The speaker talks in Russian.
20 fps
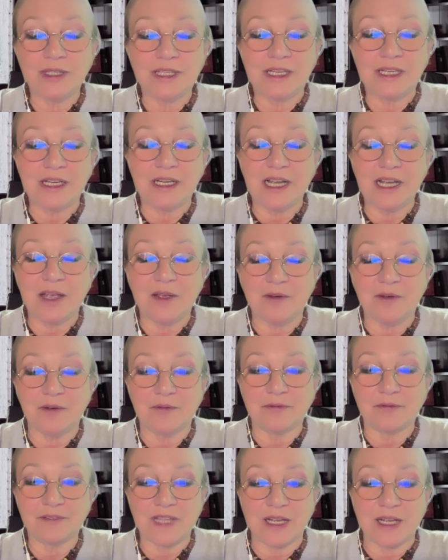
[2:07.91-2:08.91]
Николая
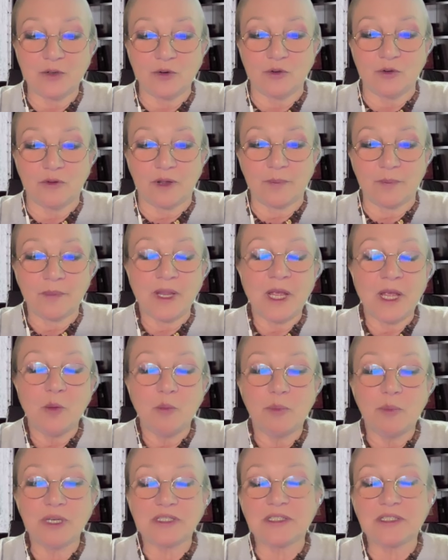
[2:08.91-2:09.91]
II
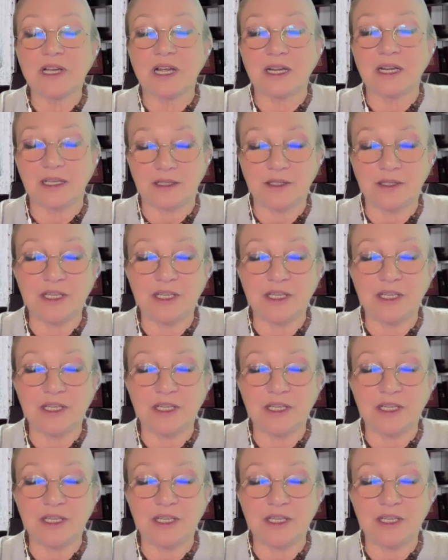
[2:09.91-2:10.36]
послали.